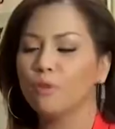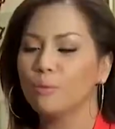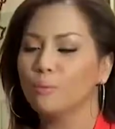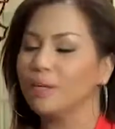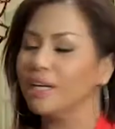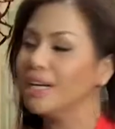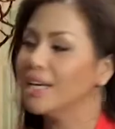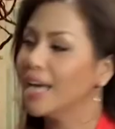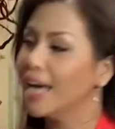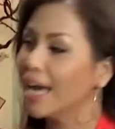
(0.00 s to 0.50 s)
vì
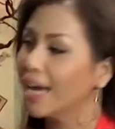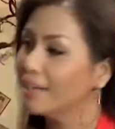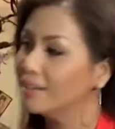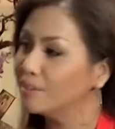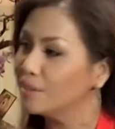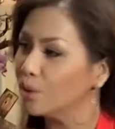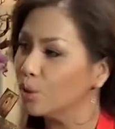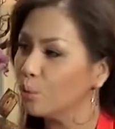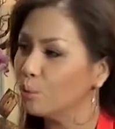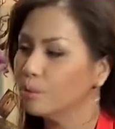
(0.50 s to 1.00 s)
mình đi hai
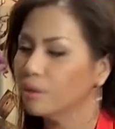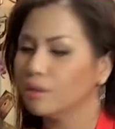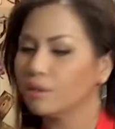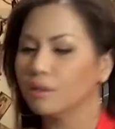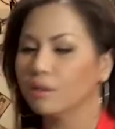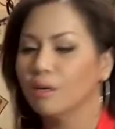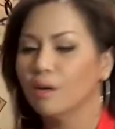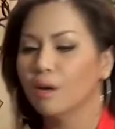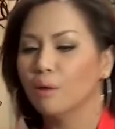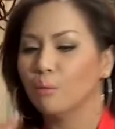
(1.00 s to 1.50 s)
người cũng
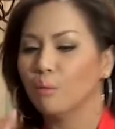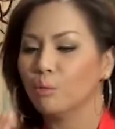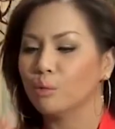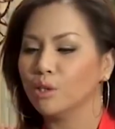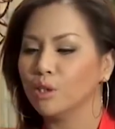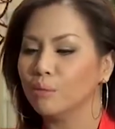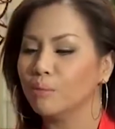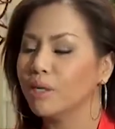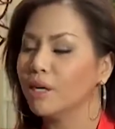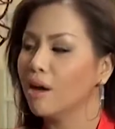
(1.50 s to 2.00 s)
được một
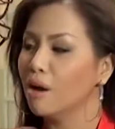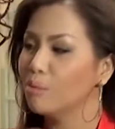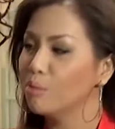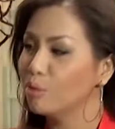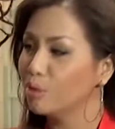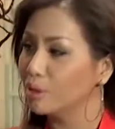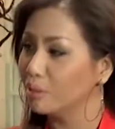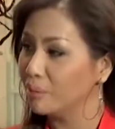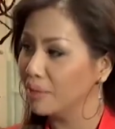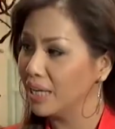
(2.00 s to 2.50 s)
người bên đó
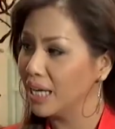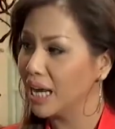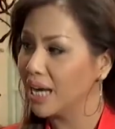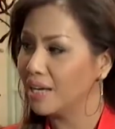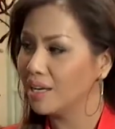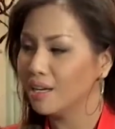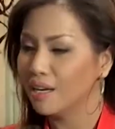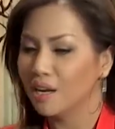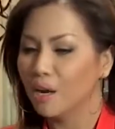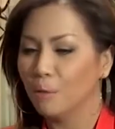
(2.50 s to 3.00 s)
một người bên
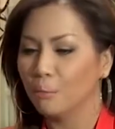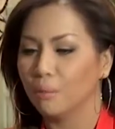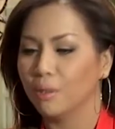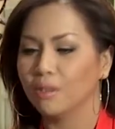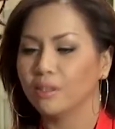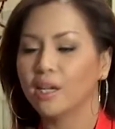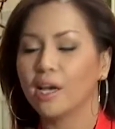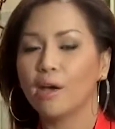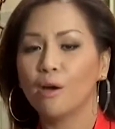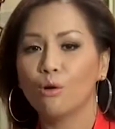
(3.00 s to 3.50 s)
đây
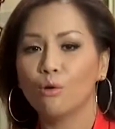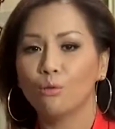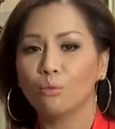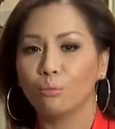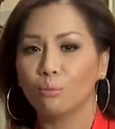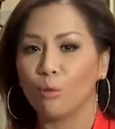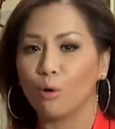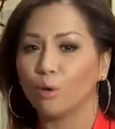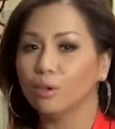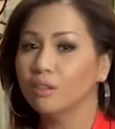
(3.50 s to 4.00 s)
mình kêu
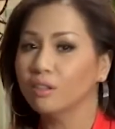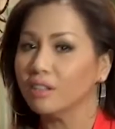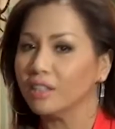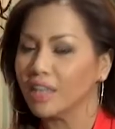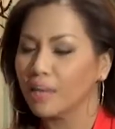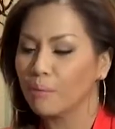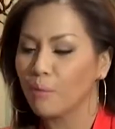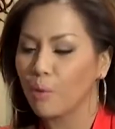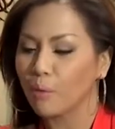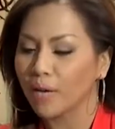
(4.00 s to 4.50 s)
mỗi
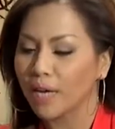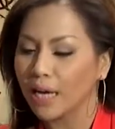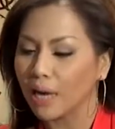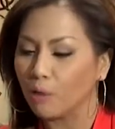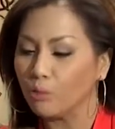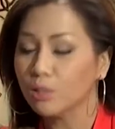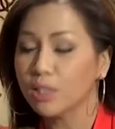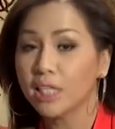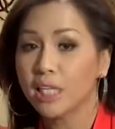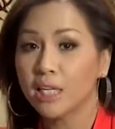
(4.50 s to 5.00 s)
người ra một cái
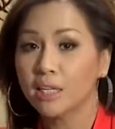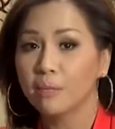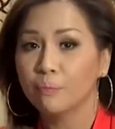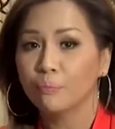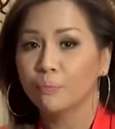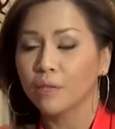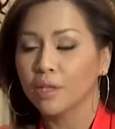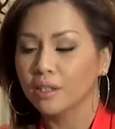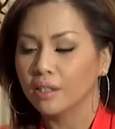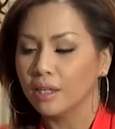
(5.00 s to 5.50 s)
lẩu riêng
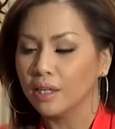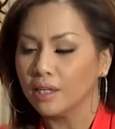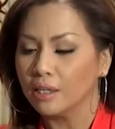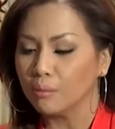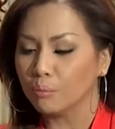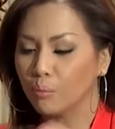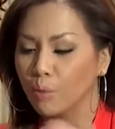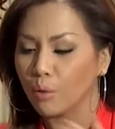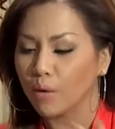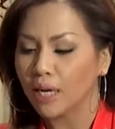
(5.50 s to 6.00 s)
thì
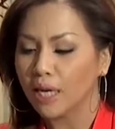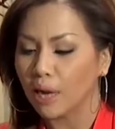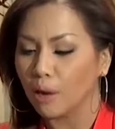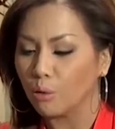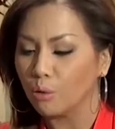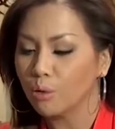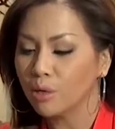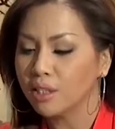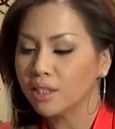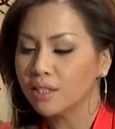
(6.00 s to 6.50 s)
một cái
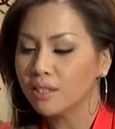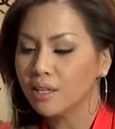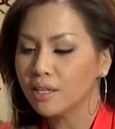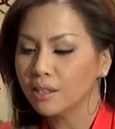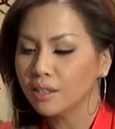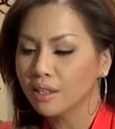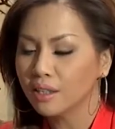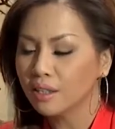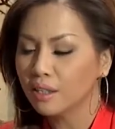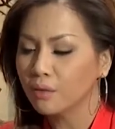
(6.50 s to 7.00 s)
lẩu ở
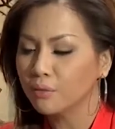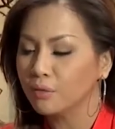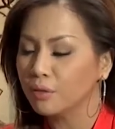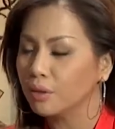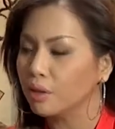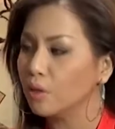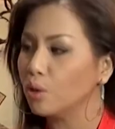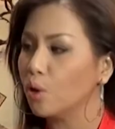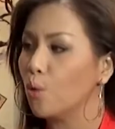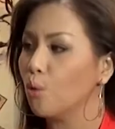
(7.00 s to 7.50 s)
trên á, nó
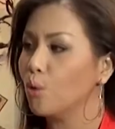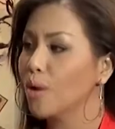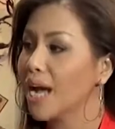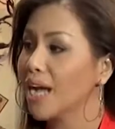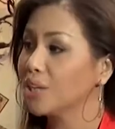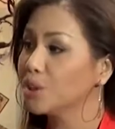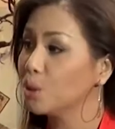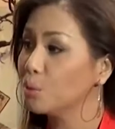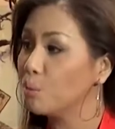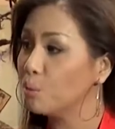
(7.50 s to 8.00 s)
vừa đủ
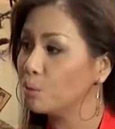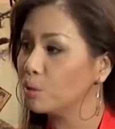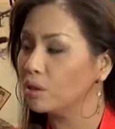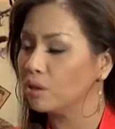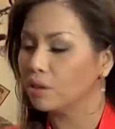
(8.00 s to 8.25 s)
ăn cho một